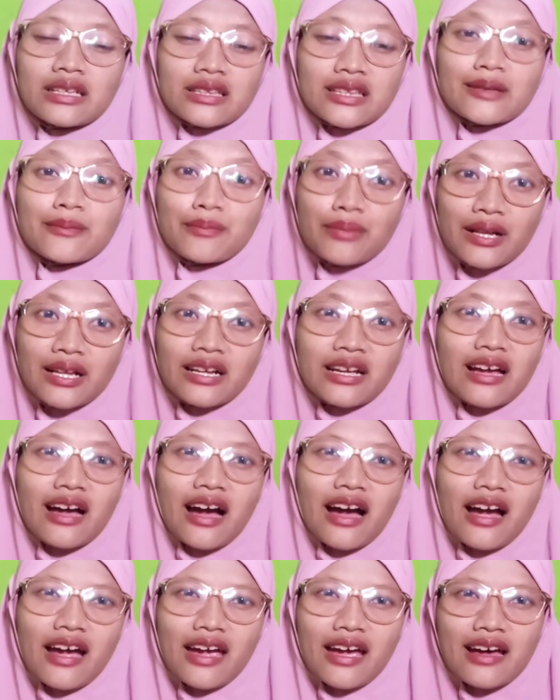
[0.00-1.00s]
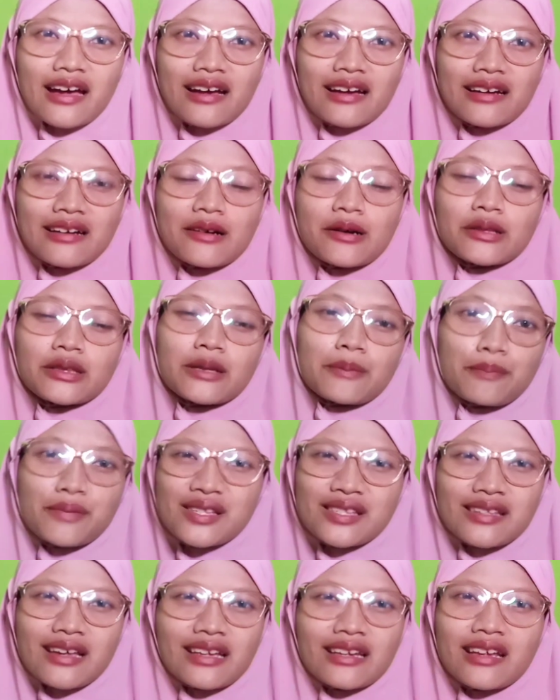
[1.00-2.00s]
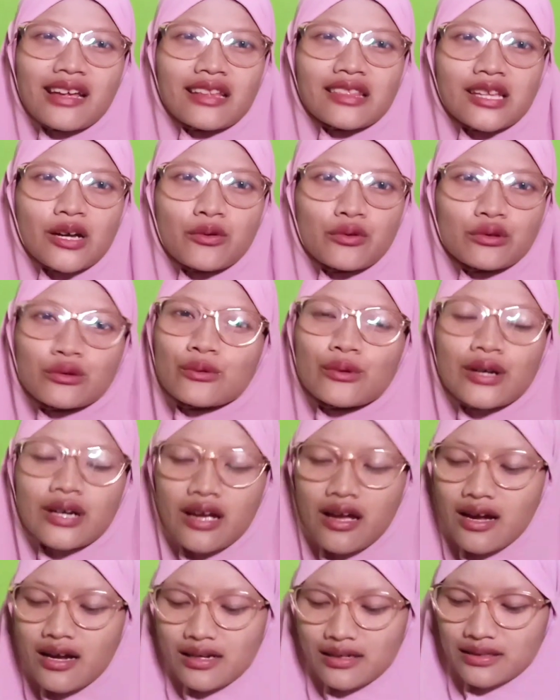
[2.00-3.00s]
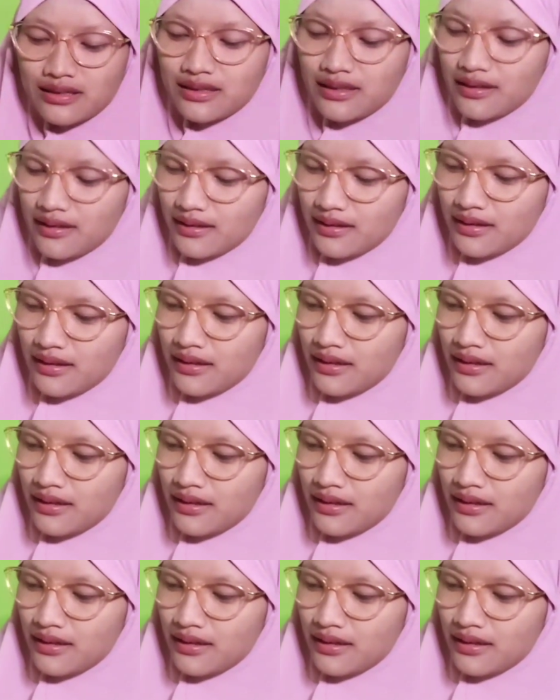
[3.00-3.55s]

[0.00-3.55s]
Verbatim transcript: tebel nggak kayak tipis saringan tahu tuh enggak hmm.